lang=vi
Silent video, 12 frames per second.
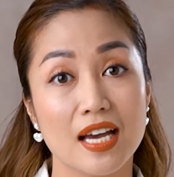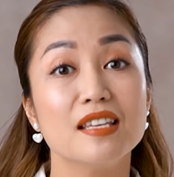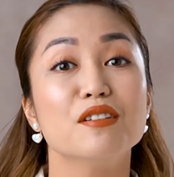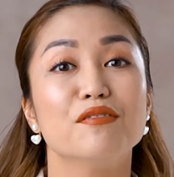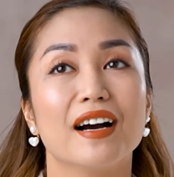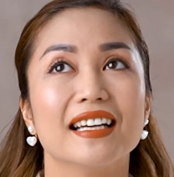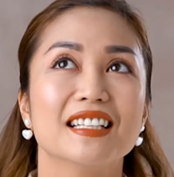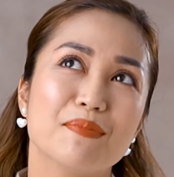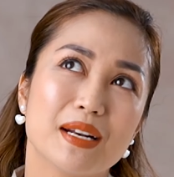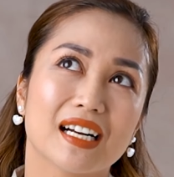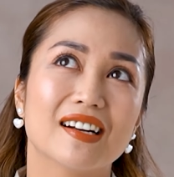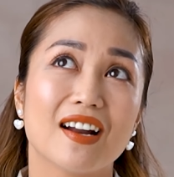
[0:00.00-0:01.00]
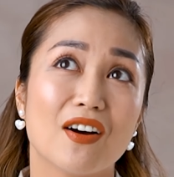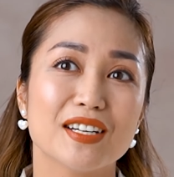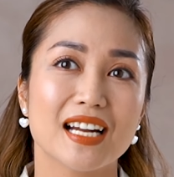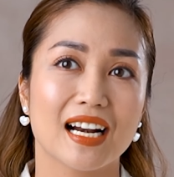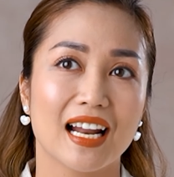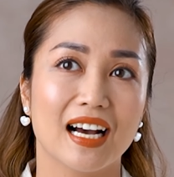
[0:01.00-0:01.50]
trễ như vậy thì mình có nói
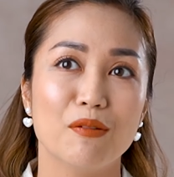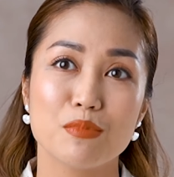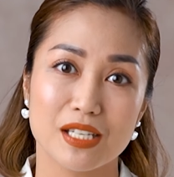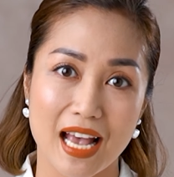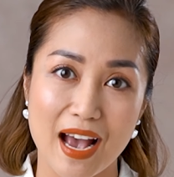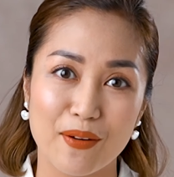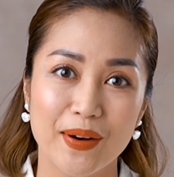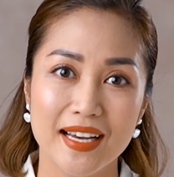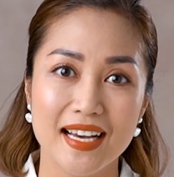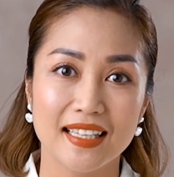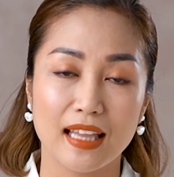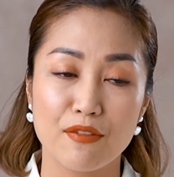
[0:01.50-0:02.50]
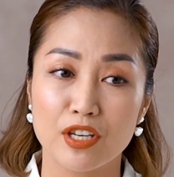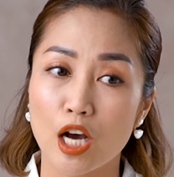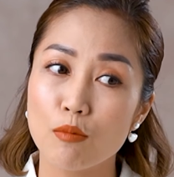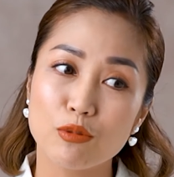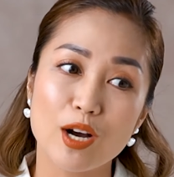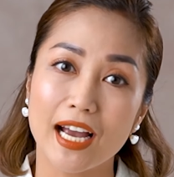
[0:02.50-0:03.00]
rằng là không sao tại vì
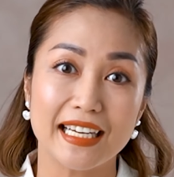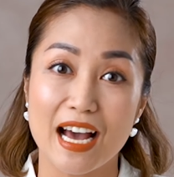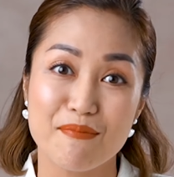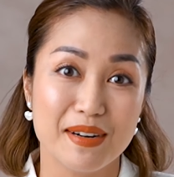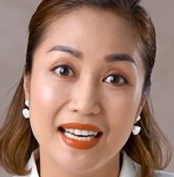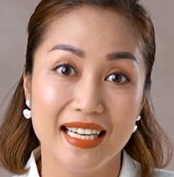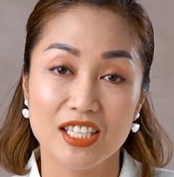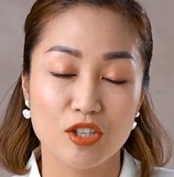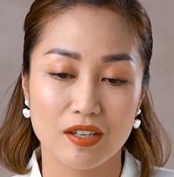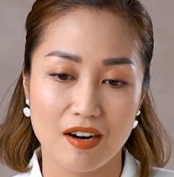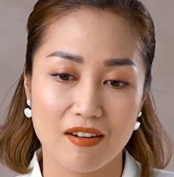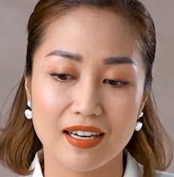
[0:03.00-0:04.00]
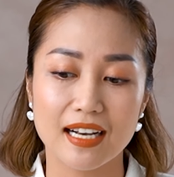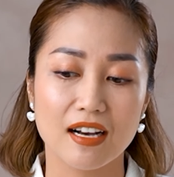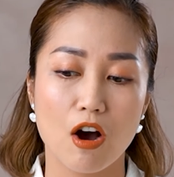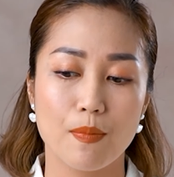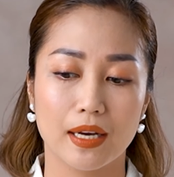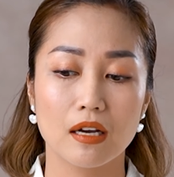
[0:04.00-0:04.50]
không có ngày nào mình đến trường đón các
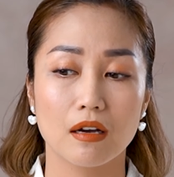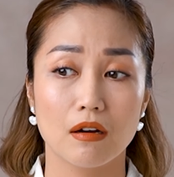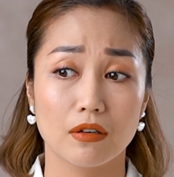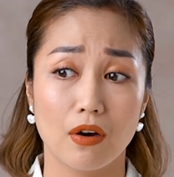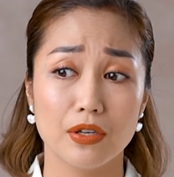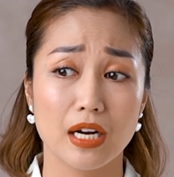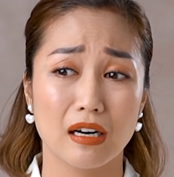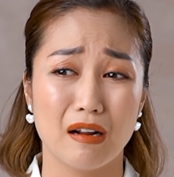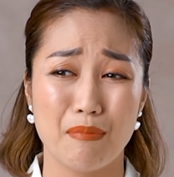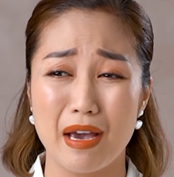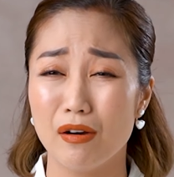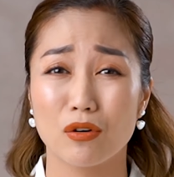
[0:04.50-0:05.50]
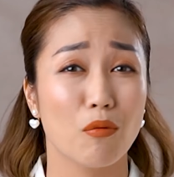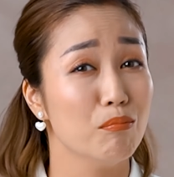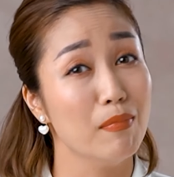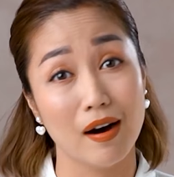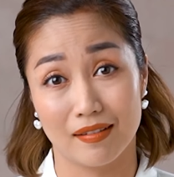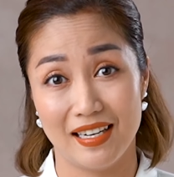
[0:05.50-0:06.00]
con mà các con nói rằng là mẹ ơi
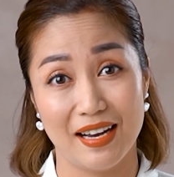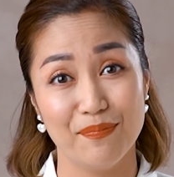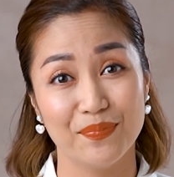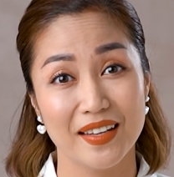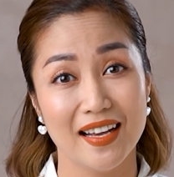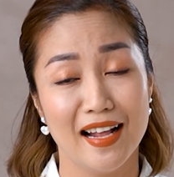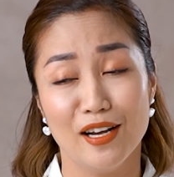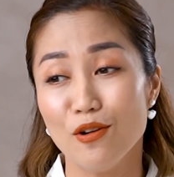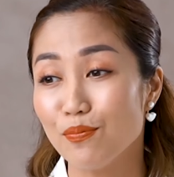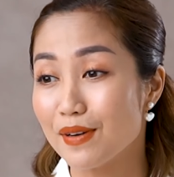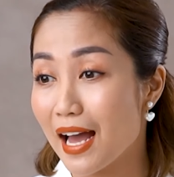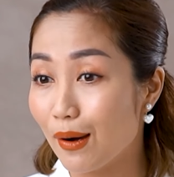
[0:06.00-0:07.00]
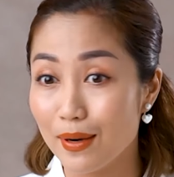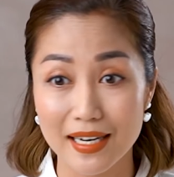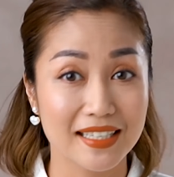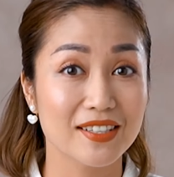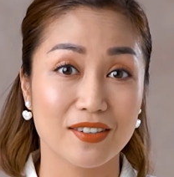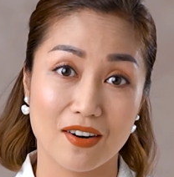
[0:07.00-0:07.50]
con mệt lắm lúc nào
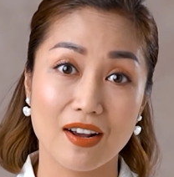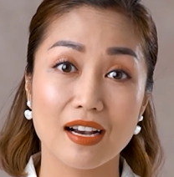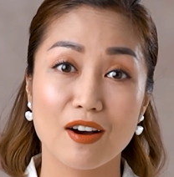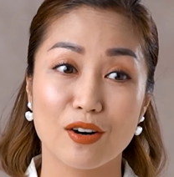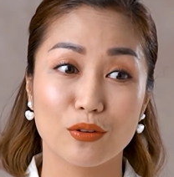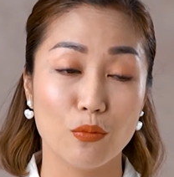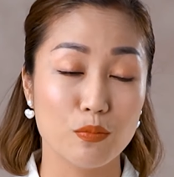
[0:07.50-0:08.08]
đến trường đón các con